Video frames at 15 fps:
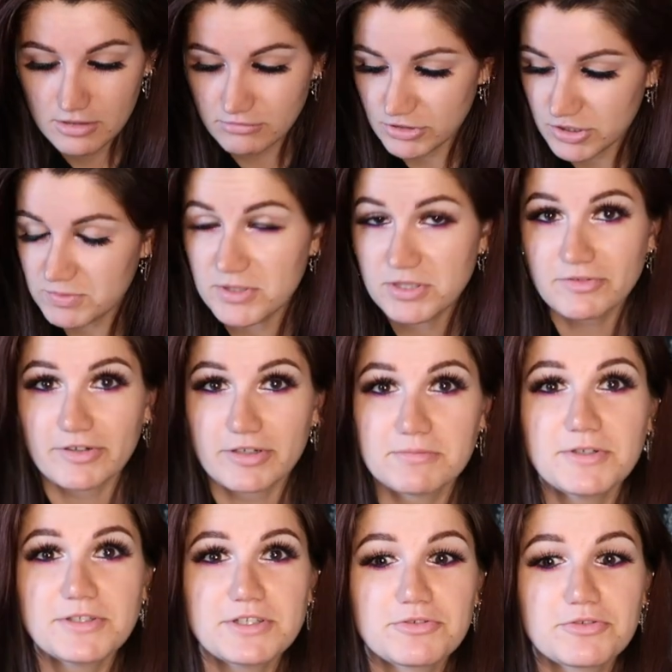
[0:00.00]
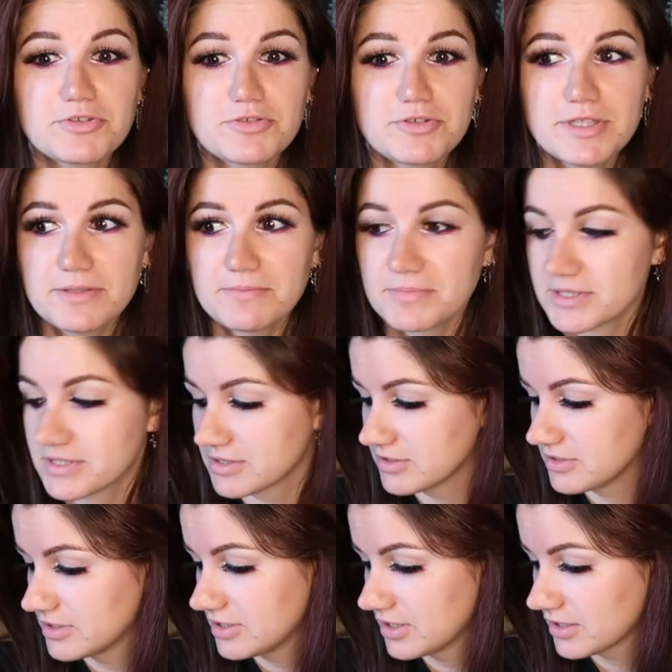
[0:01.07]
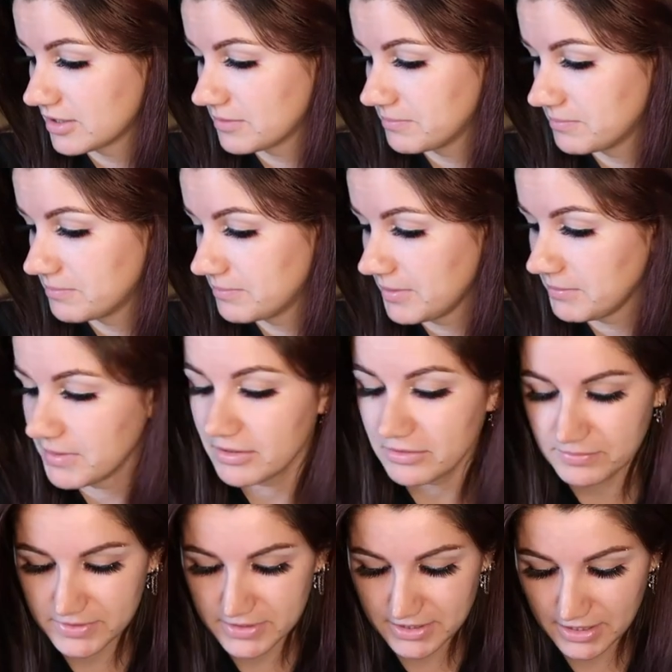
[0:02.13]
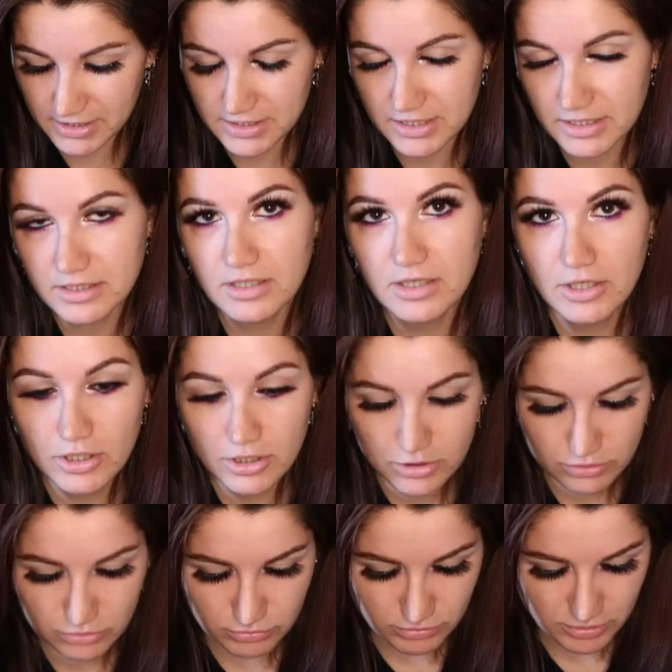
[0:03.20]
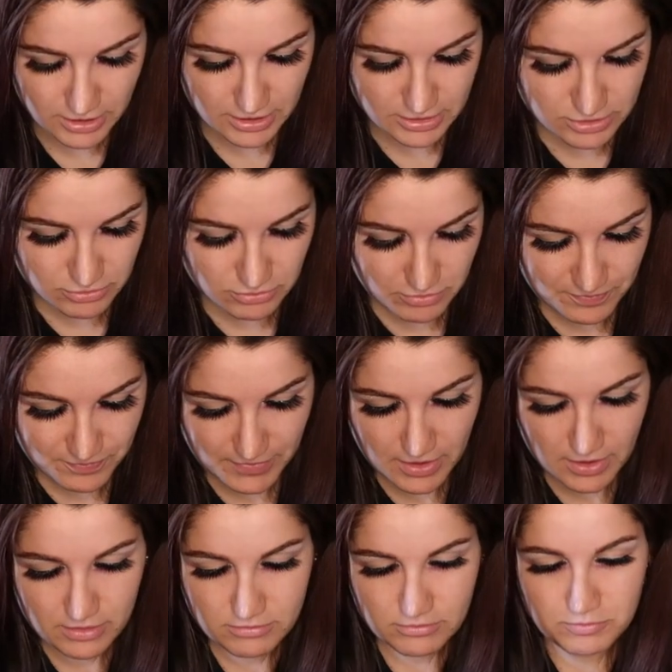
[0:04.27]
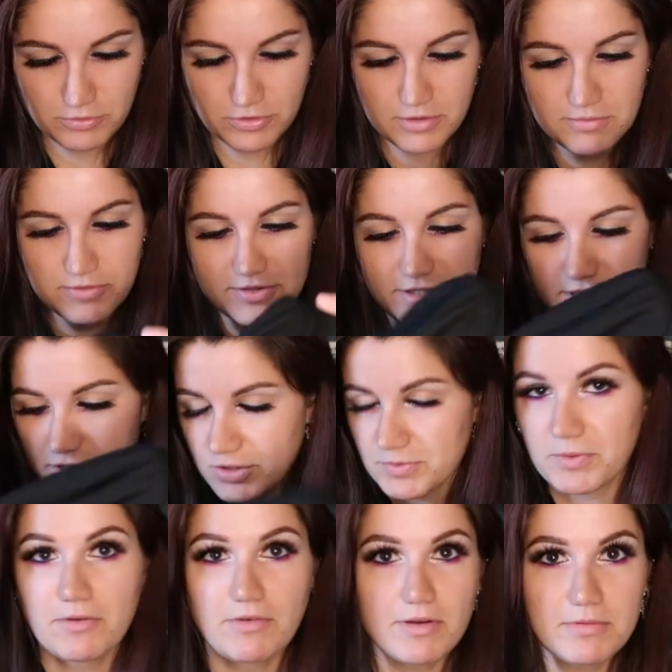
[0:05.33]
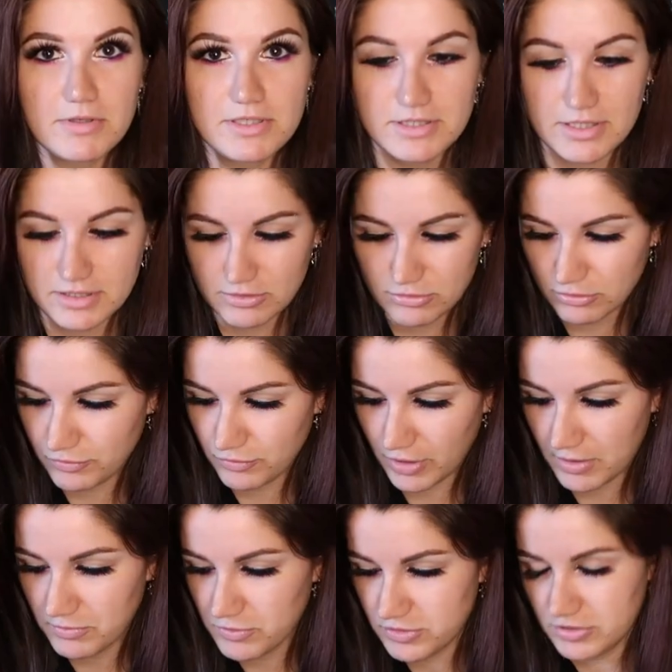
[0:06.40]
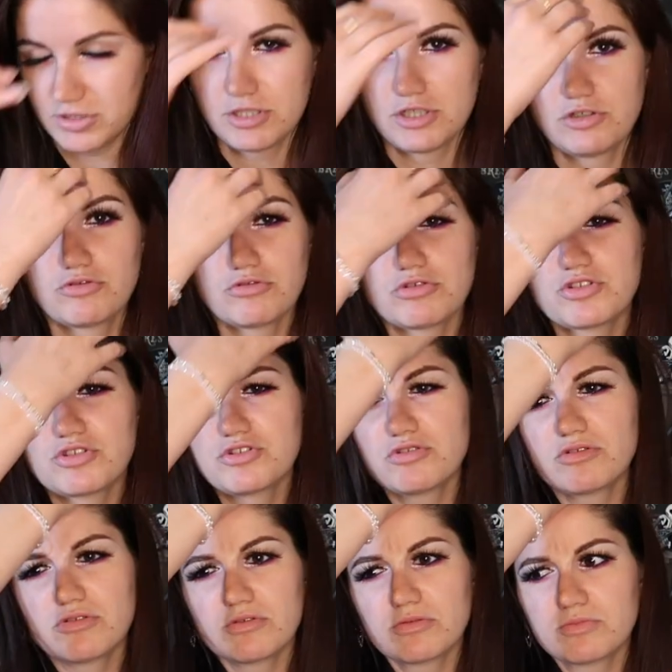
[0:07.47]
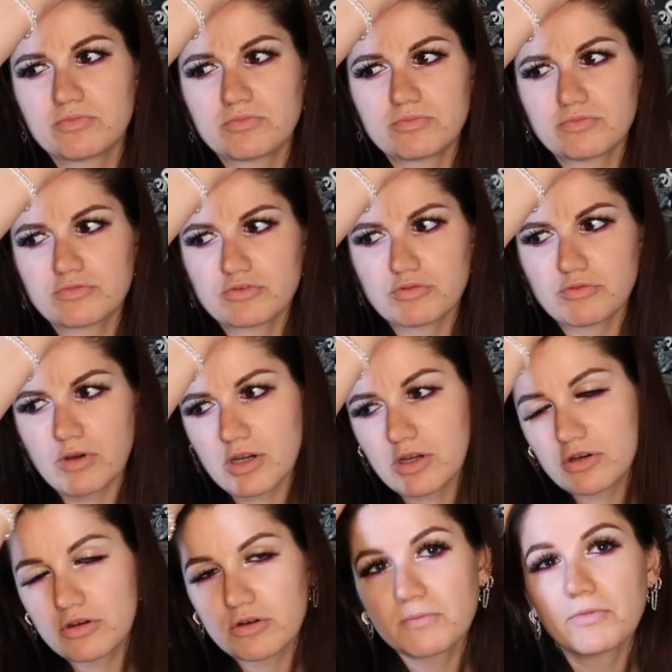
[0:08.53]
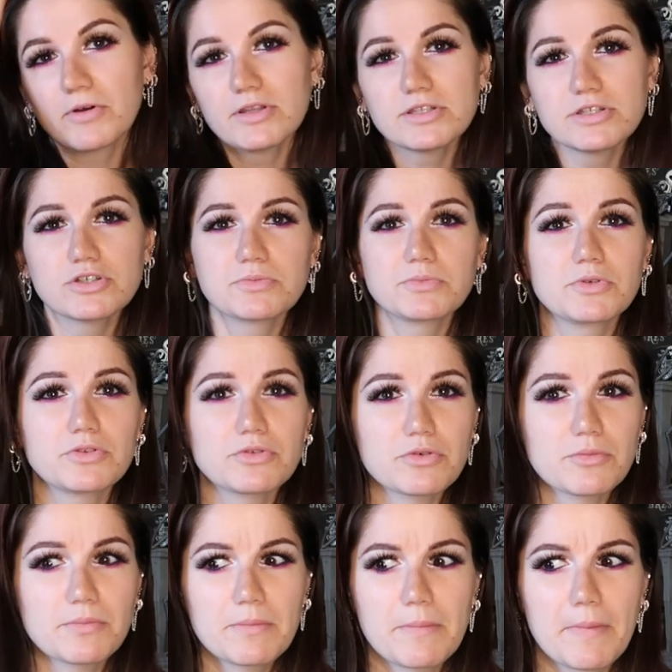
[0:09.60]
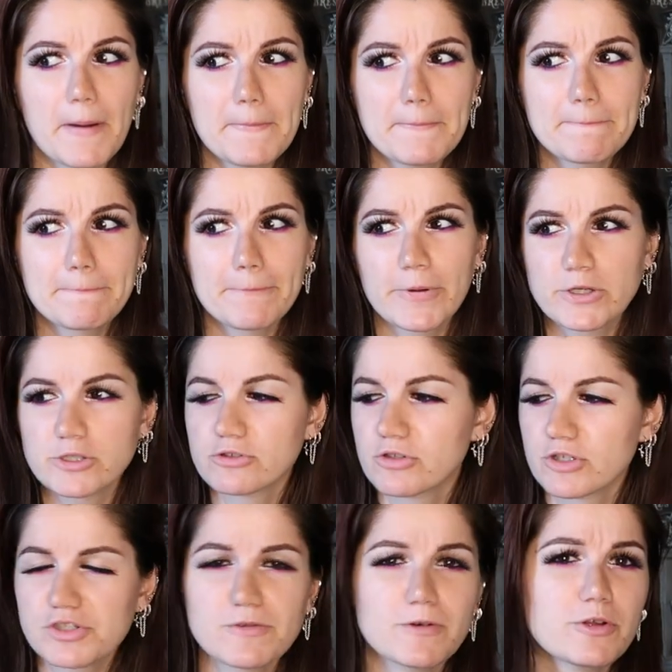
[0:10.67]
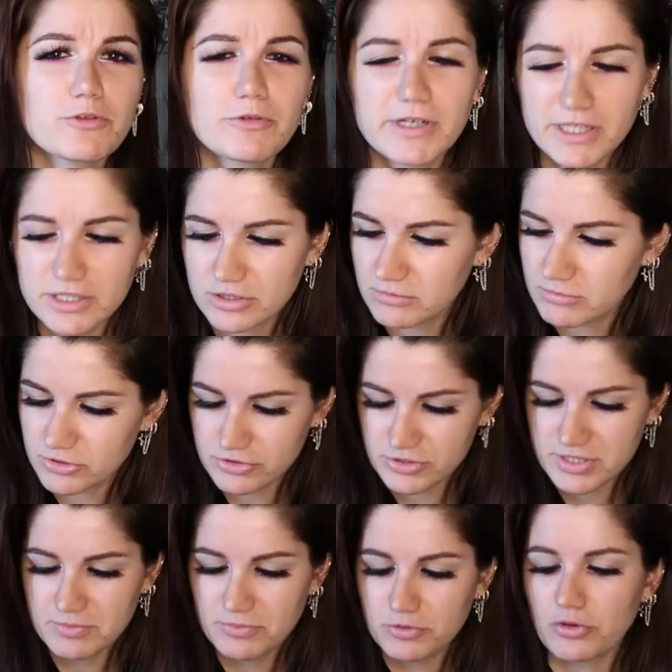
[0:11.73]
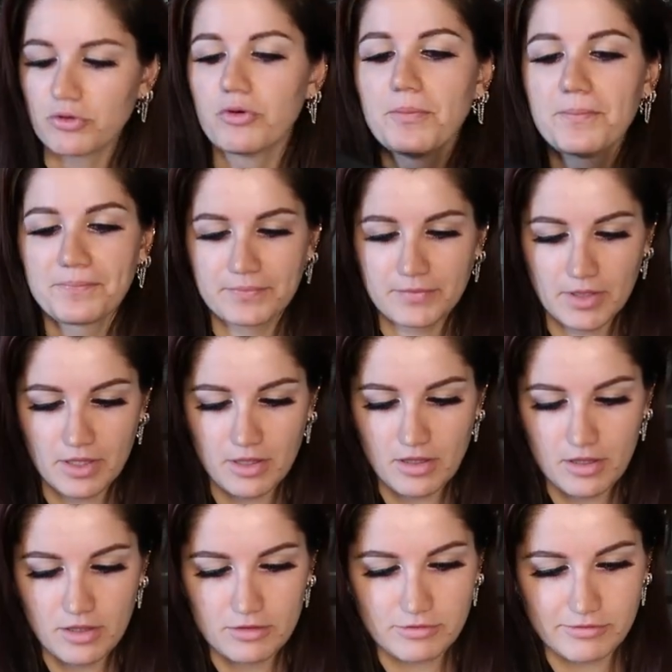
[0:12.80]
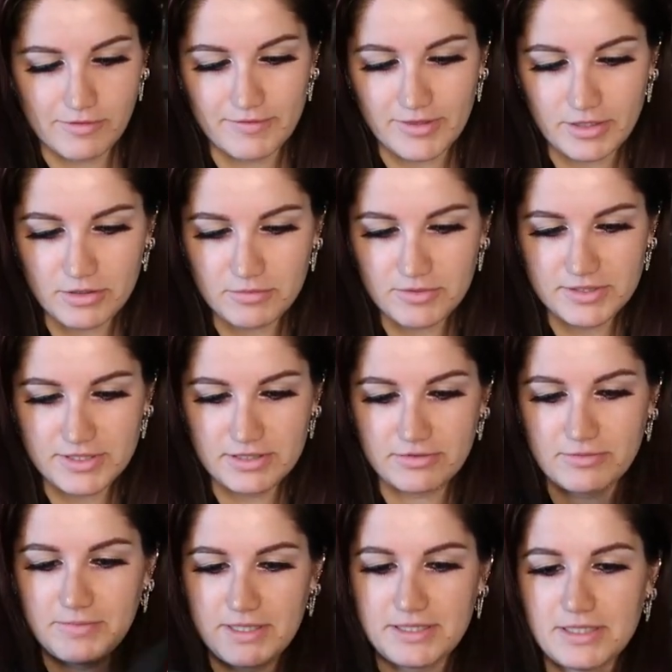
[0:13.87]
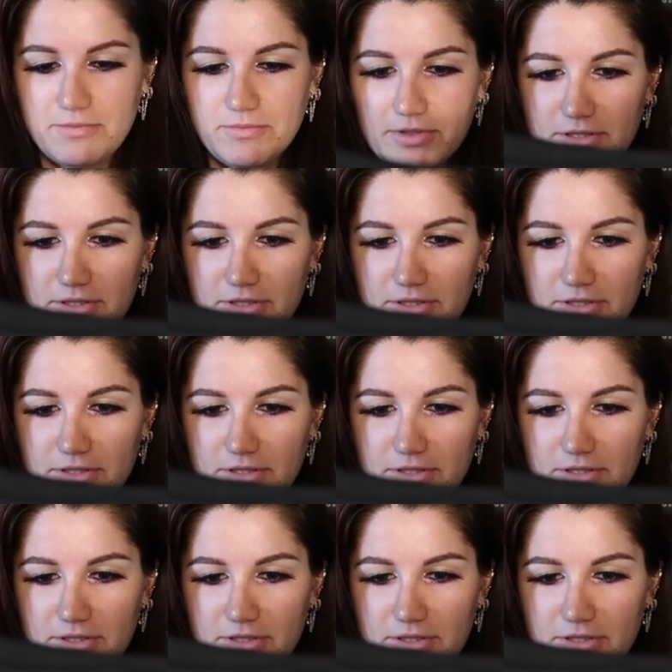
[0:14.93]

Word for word: Donc je pense qu'on va commencer tout de suite parce qu'il y a quand même pas mal de petits articles. Donc let's go. Donc pour commencer, je prends vraiment les articles au fur et à mesure. Hein. J'ai tout reçu en 3 commandes si je me trompe pas. Moi je vais dire ça en 3-4 commandes, je sais plus trop. Donc on va venir commencer donc par cette